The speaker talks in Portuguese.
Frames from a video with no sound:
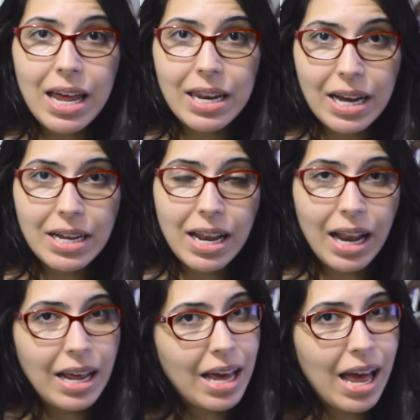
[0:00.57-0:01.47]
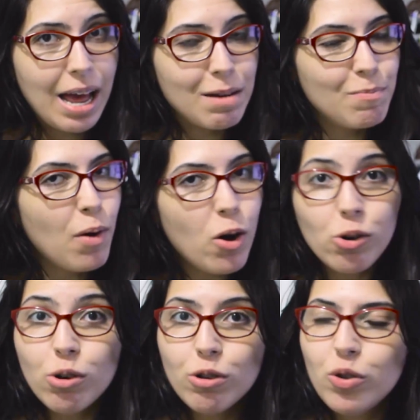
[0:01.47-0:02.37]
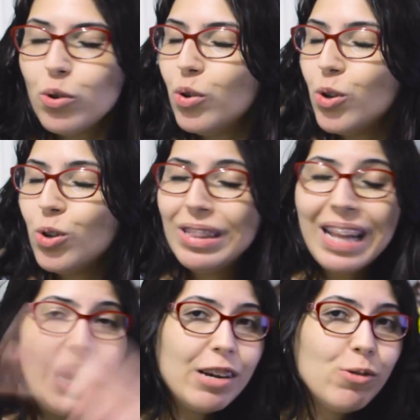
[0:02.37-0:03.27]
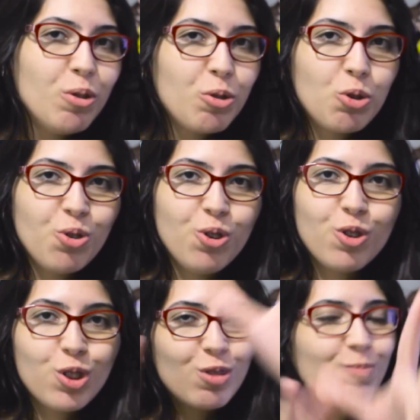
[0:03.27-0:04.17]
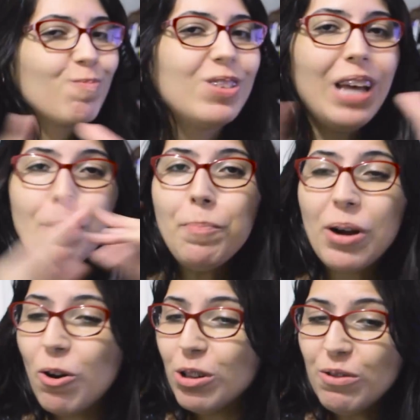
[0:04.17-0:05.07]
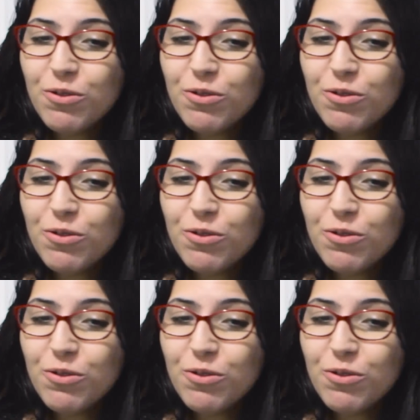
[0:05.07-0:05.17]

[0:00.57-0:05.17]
ai, ai, ai, Boruto, Naruto, sempre quando